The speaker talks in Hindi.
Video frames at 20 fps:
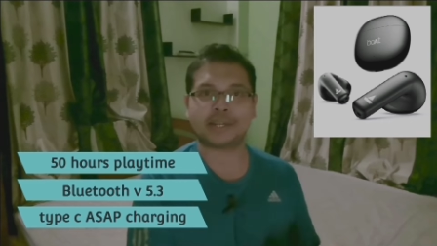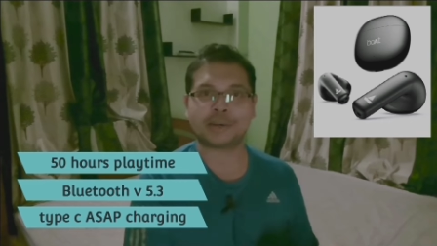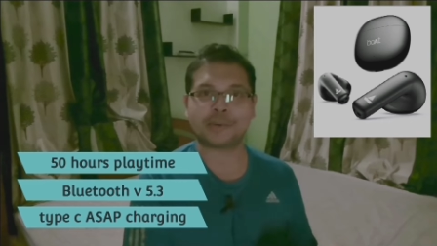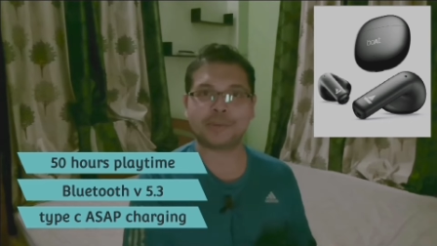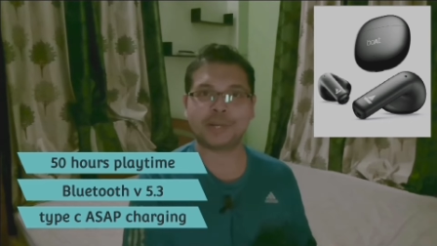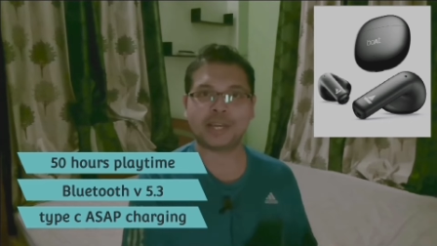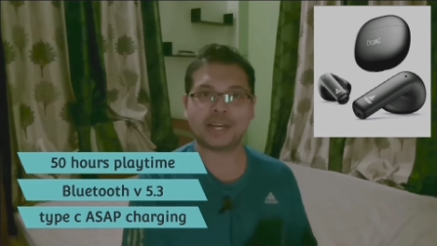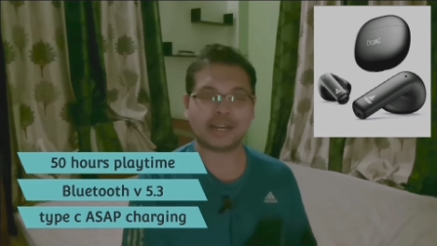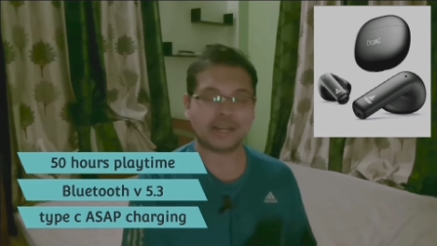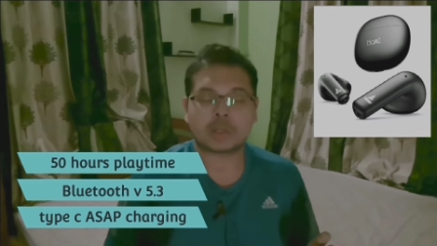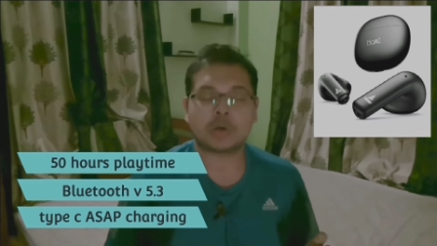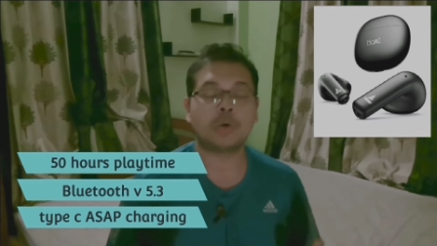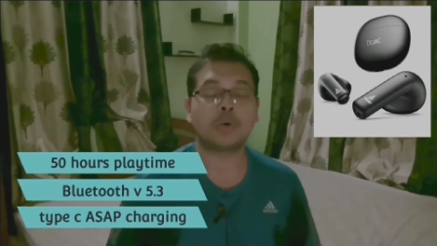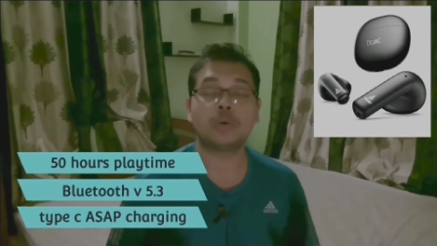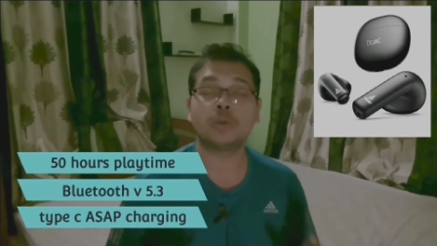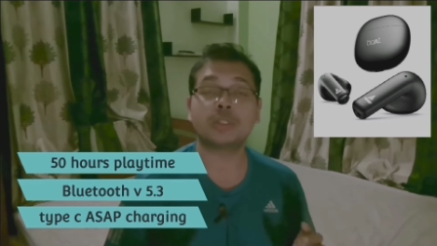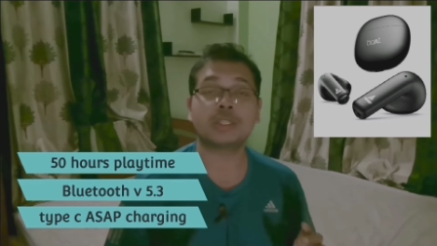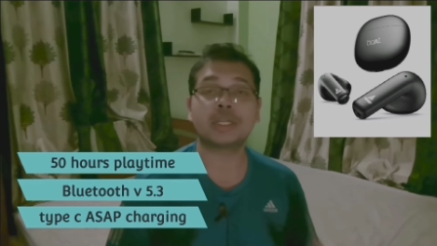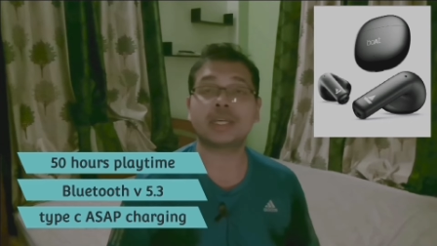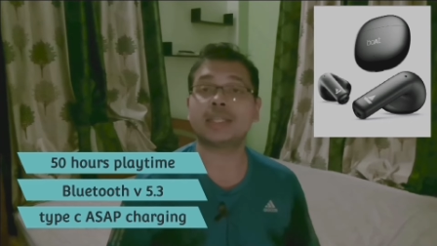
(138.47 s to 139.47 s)
देखने को मिलेगा
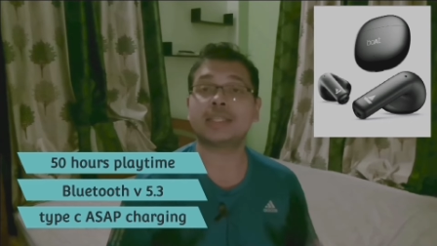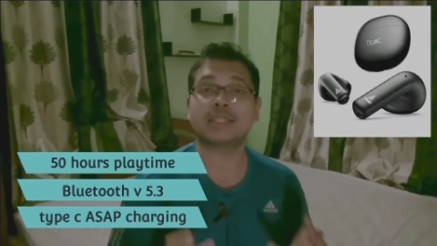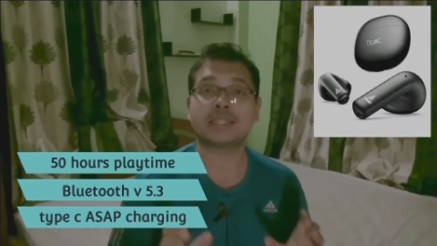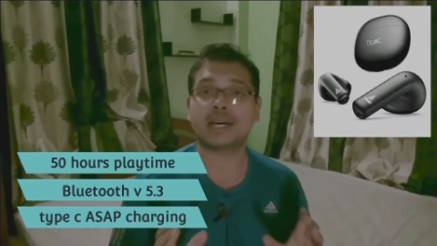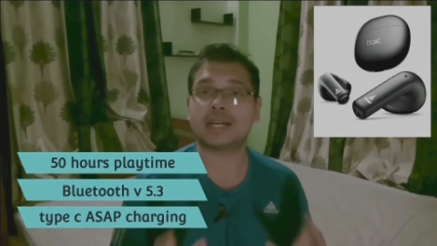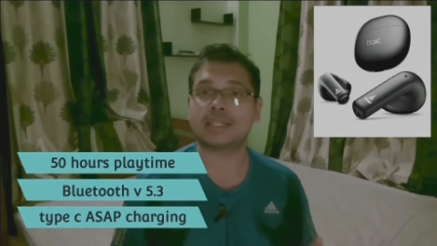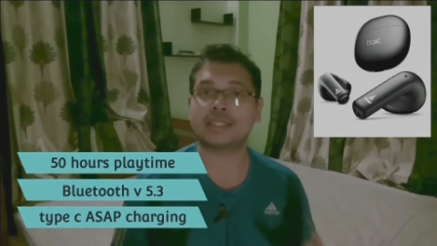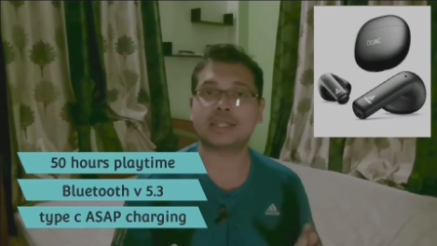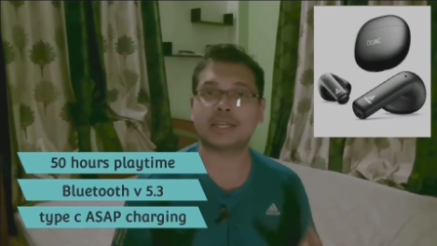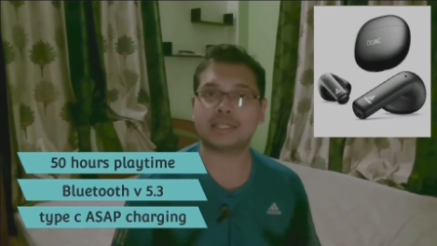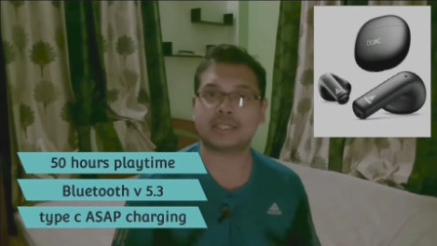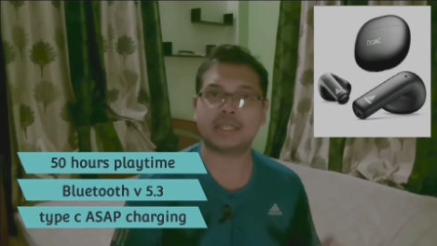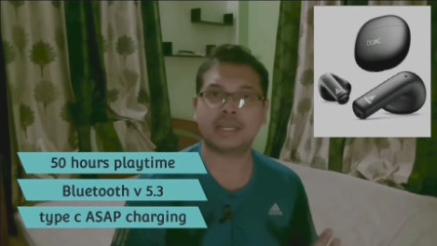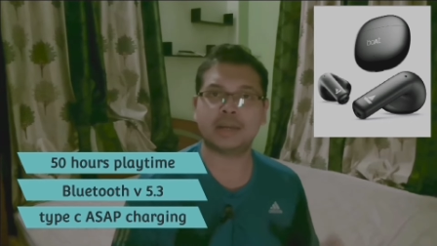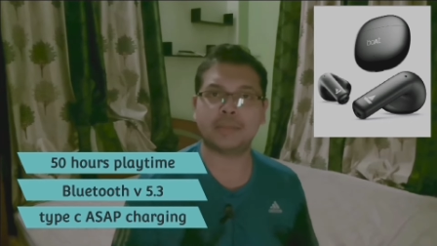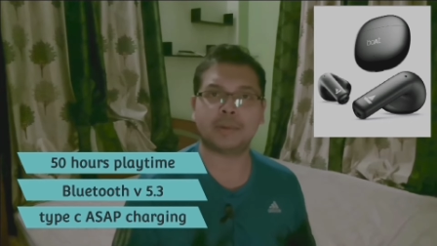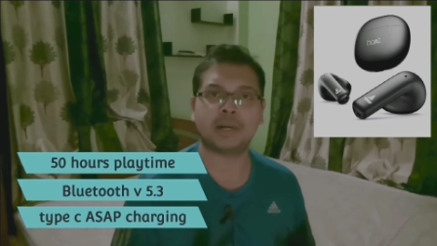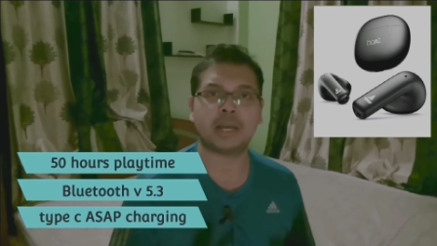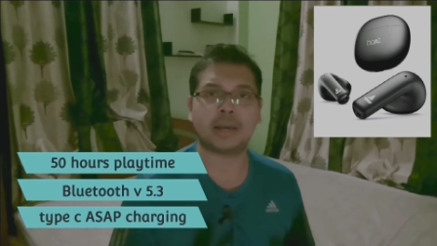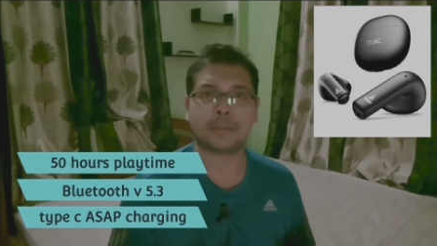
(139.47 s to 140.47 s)
और उसके साथ साथ
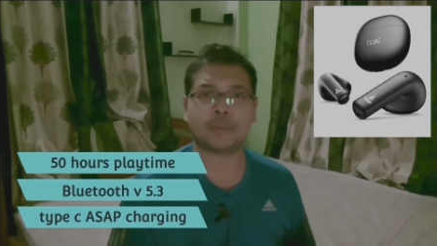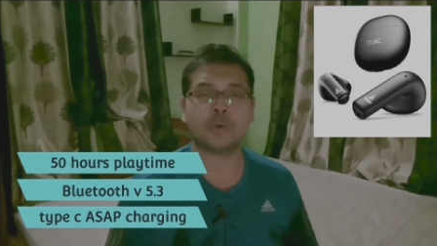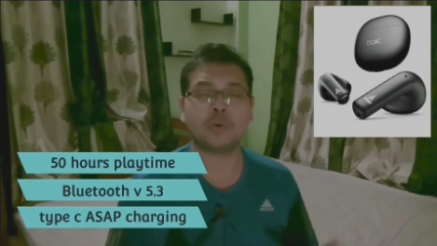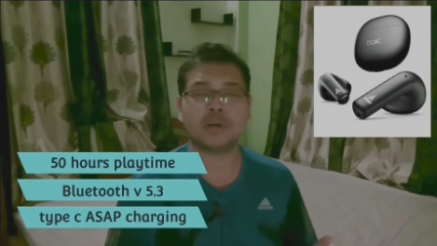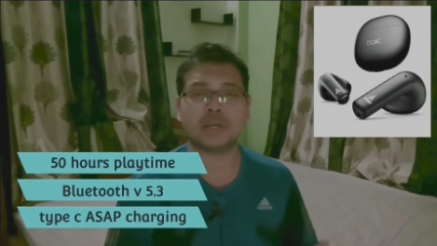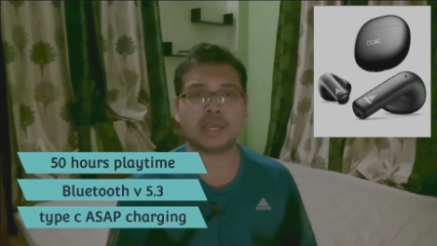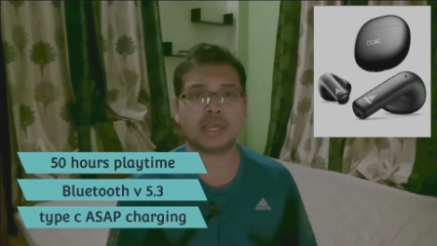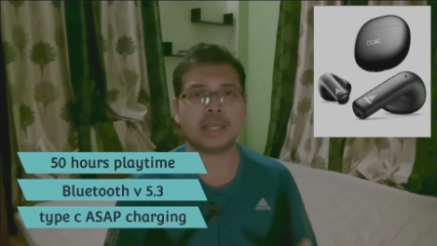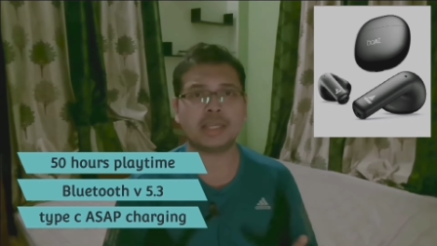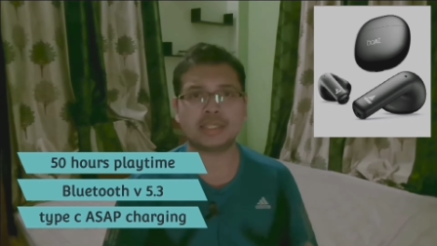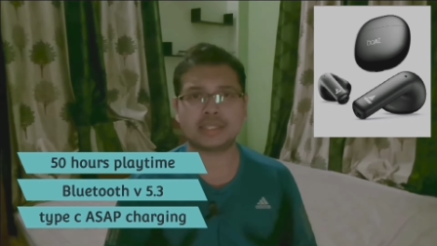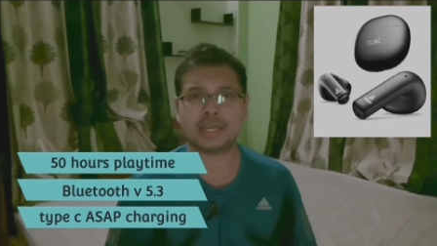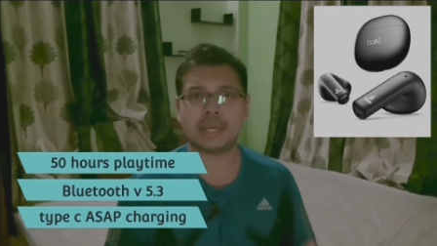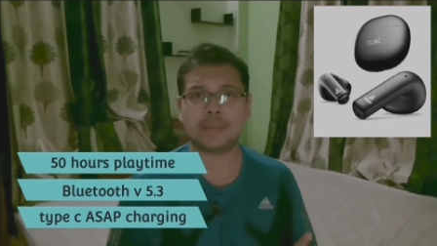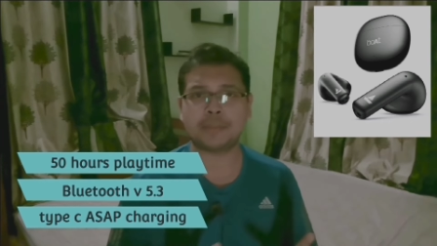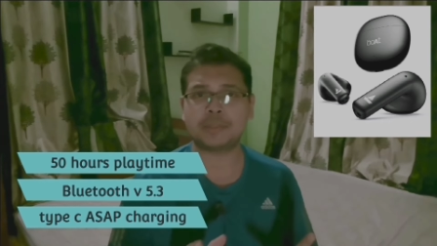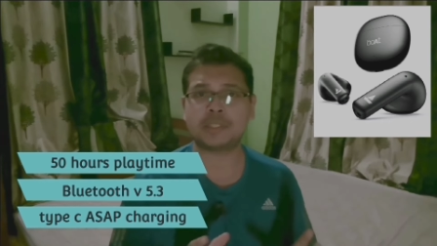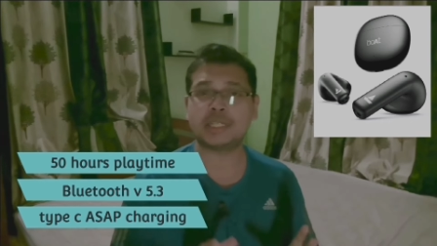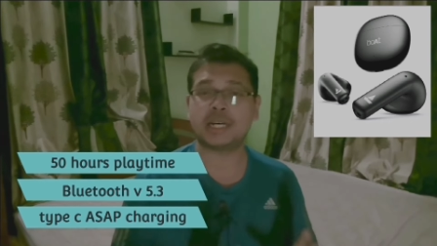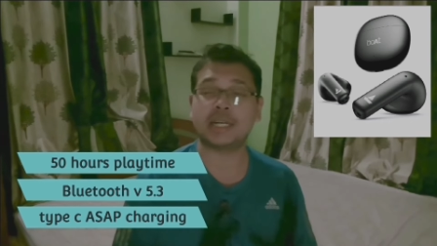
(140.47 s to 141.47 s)
यहाँ पर आपको ए
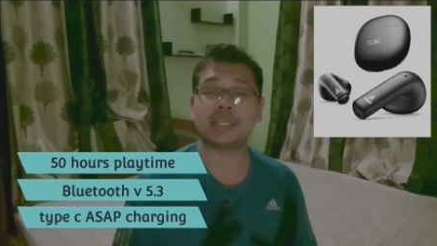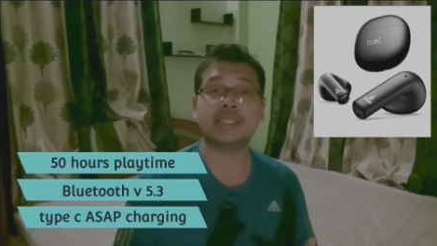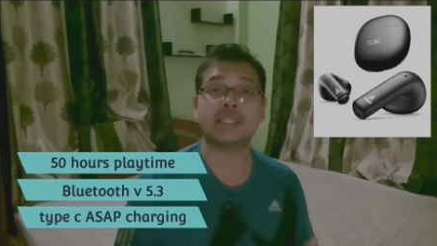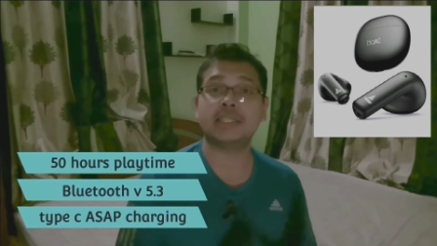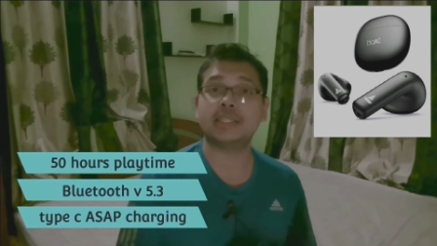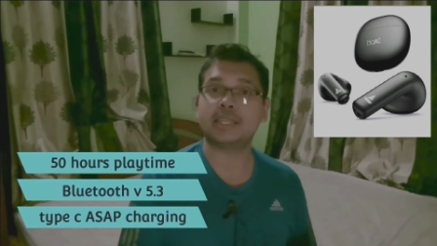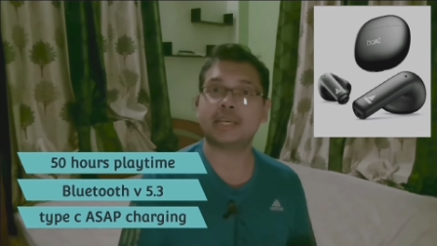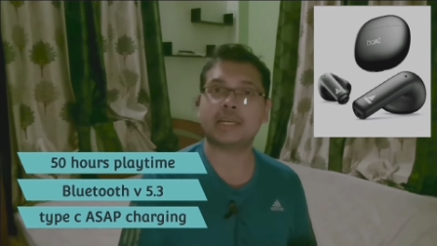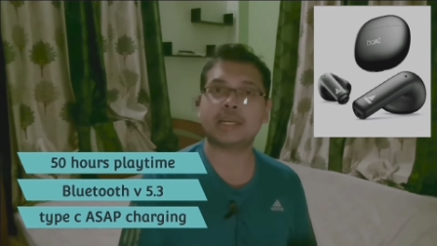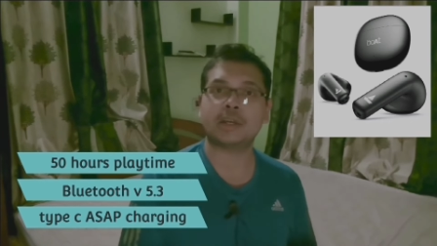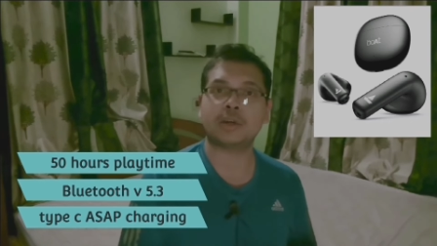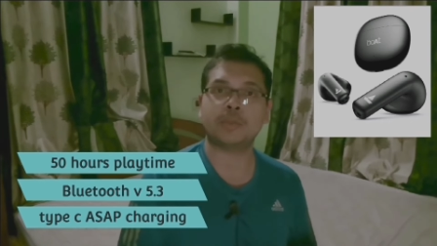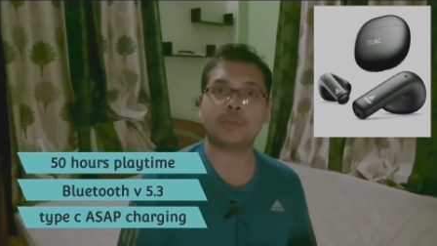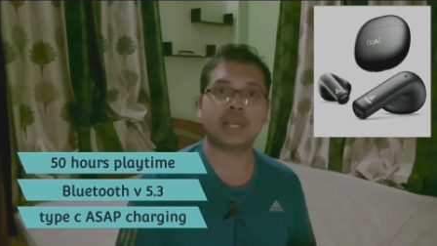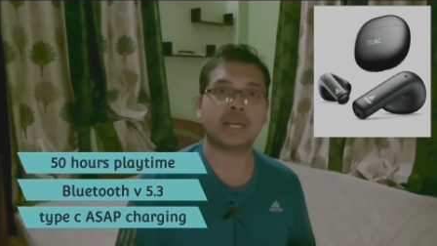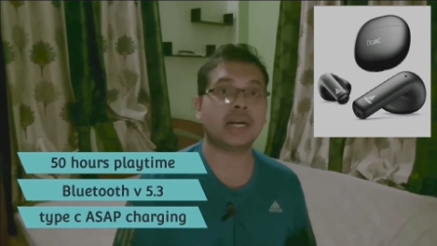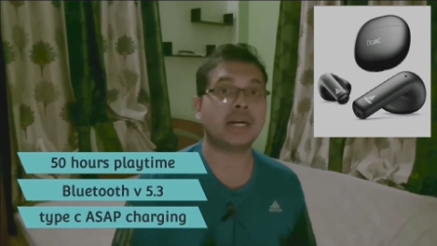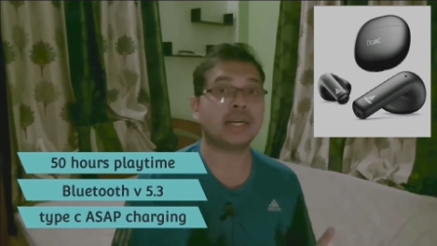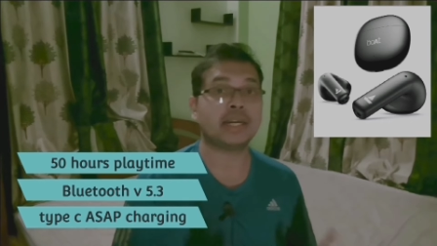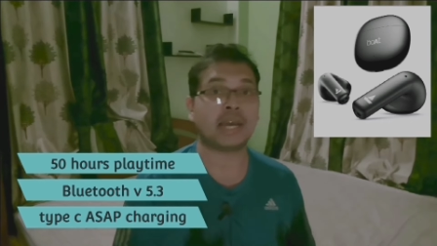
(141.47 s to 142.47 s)
सैप चार्जिंग देखने को
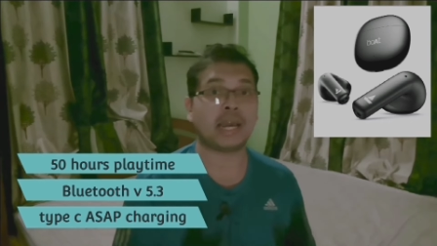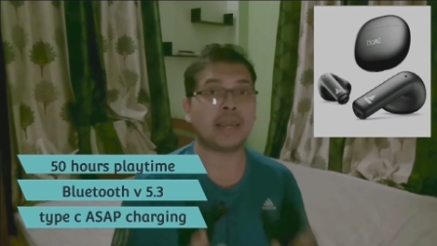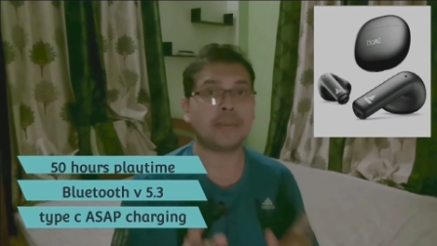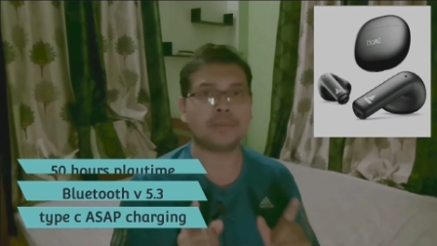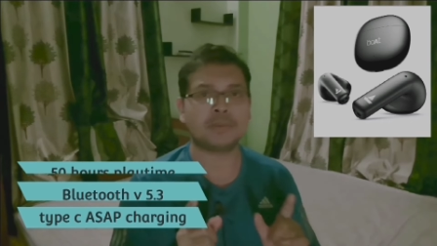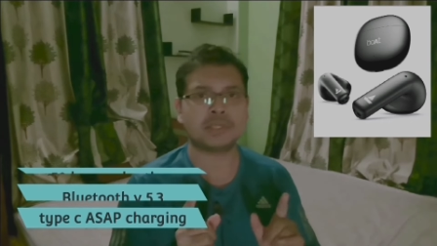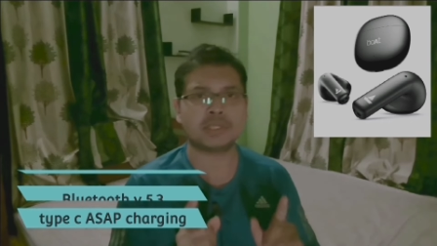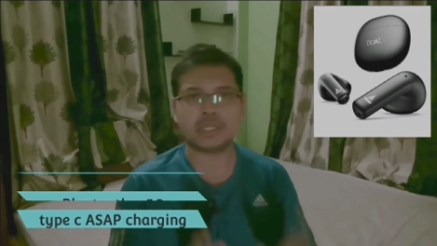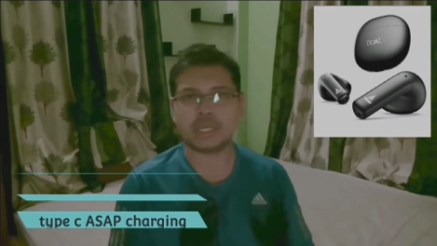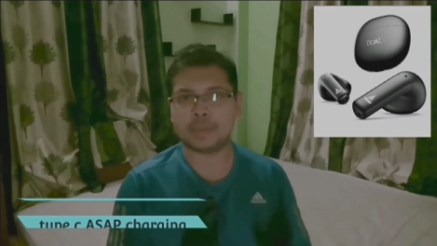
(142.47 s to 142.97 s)
मिलेगा टाइप